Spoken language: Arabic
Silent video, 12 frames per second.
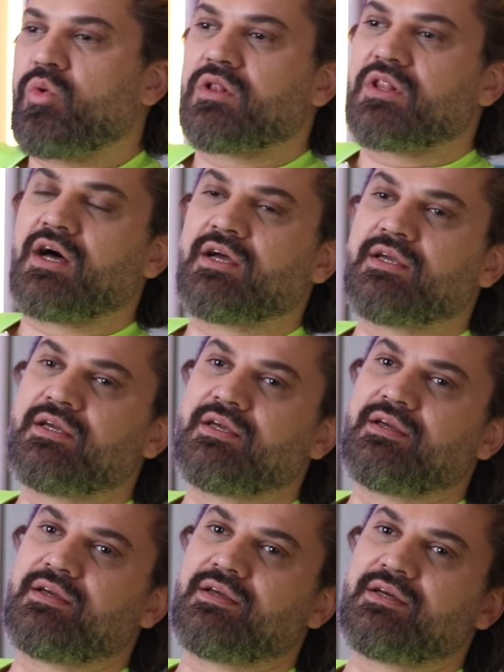والله
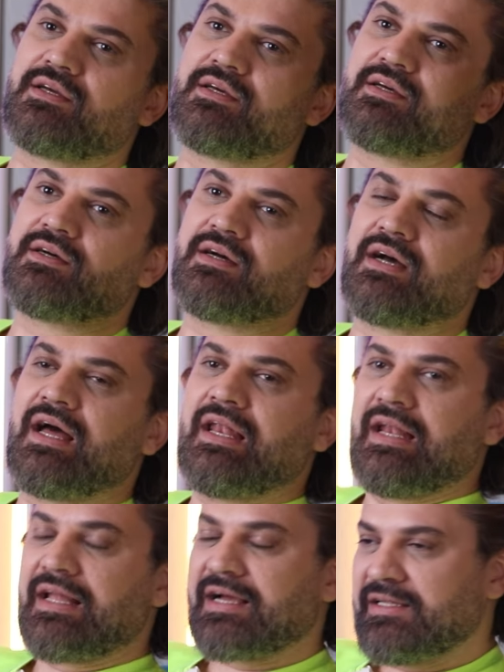على
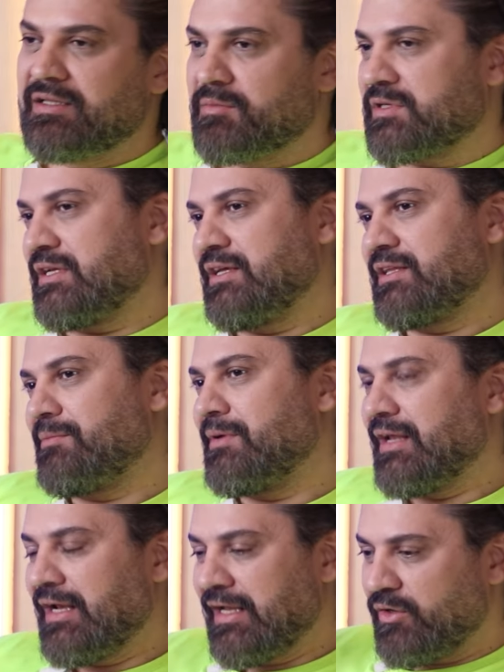آه، الاغاني المصريه
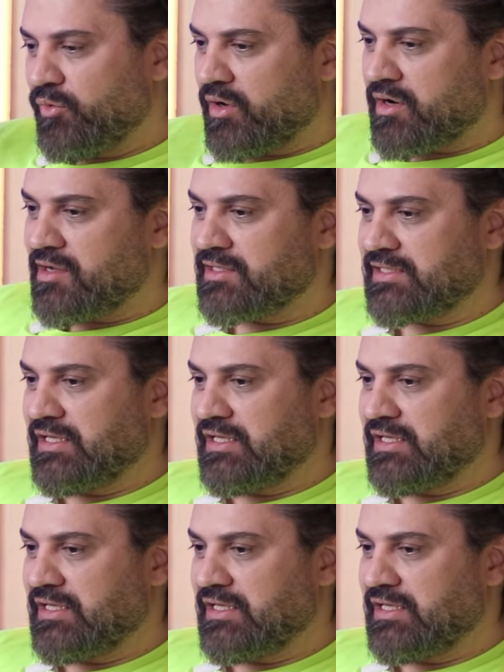طبعا على عيني وعلى الراس